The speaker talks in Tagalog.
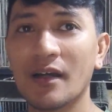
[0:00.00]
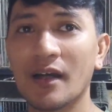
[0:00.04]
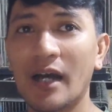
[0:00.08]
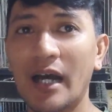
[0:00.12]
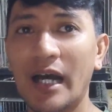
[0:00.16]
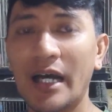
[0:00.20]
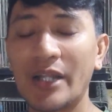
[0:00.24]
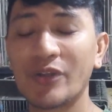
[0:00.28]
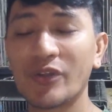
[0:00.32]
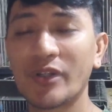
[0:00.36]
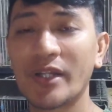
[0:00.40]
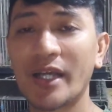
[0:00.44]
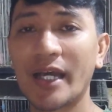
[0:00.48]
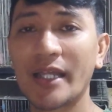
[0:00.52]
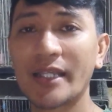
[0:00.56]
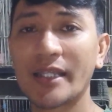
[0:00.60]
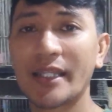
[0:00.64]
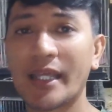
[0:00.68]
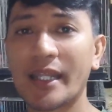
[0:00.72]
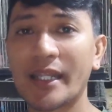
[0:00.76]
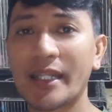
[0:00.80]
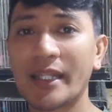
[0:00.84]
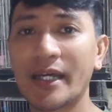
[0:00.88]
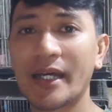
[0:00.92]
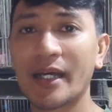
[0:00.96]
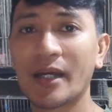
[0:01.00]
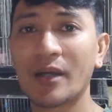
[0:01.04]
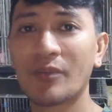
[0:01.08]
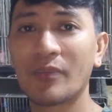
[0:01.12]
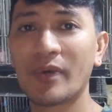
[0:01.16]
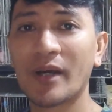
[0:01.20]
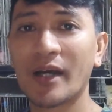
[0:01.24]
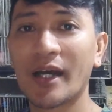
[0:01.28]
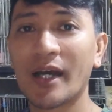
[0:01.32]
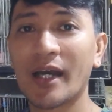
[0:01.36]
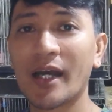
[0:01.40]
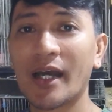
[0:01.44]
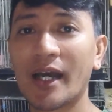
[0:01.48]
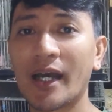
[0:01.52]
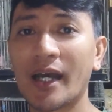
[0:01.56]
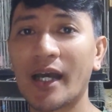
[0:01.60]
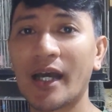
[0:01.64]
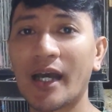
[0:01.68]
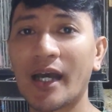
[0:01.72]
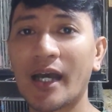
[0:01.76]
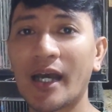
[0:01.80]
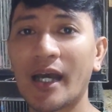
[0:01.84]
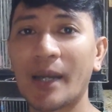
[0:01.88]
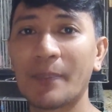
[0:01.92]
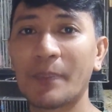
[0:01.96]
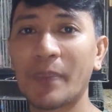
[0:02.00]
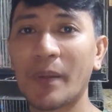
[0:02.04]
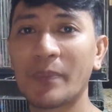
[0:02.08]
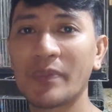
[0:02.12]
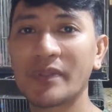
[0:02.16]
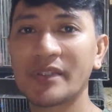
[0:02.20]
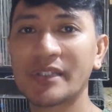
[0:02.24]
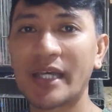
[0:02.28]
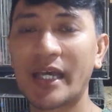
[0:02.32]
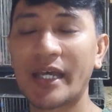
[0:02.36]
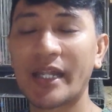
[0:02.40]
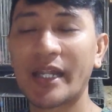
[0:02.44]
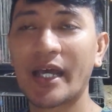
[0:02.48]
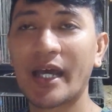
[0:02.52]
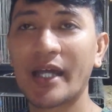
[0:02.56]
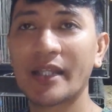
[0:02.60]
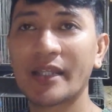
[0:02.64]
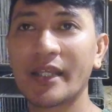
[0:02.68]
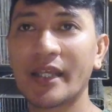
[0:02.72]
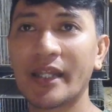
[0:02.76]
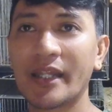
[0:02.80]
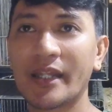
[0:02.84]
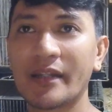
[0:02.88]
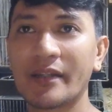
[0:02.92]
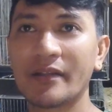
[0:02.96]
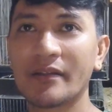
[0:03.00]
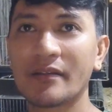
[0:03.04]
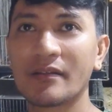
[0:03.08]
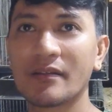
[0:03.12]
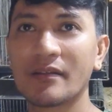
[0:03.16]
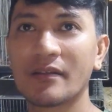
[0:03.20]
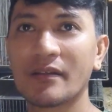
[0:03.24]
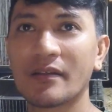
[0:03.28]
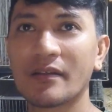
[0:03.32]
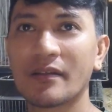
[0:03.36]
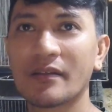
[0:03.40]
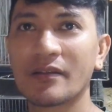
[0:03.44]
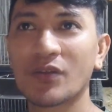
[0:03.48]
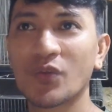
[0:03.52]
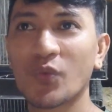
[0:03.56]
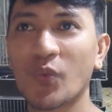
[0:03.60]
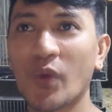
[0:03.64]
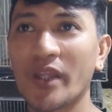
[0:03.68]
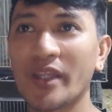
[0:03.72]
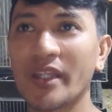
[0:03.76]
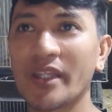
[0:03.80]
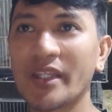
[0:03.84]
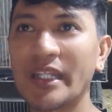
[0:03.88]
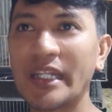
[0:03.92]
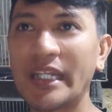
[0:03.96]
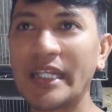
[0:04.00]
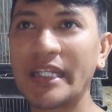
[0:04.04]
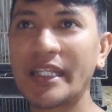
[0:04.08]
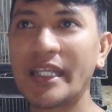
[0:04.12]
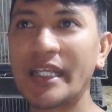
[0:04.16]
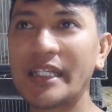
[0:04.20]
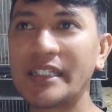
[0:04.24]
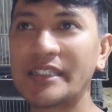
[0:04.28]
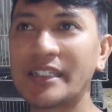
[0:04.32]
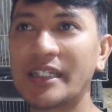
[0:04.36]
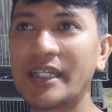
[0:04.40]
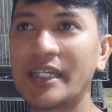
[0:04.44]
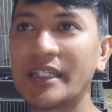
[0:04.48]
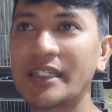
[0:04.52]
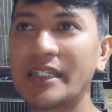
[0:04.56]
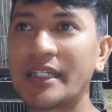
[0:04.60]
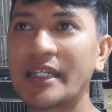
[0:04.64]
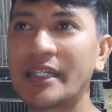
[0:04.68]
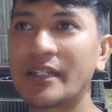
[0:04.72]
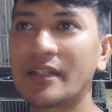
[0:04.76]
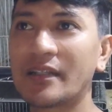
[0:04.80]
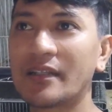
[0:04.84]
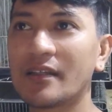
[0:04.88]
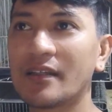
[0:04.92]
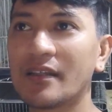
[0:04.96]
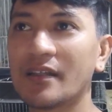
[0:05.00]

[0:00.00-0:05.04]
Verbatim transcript: ano natin ng mga papisa natin 23 days ganyan